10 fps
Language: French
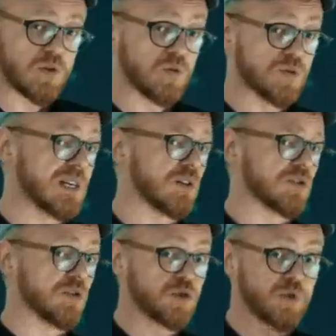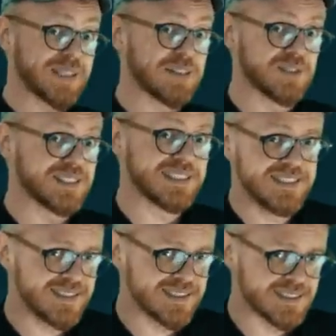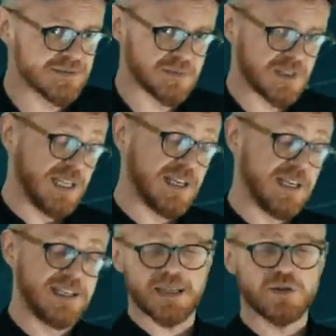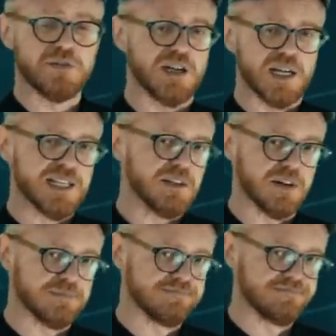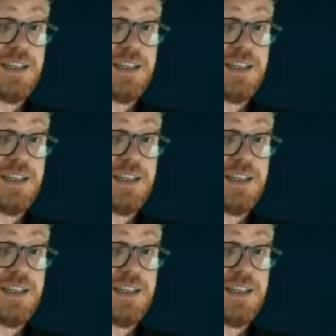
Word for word: contient entre 66 et 81 livres.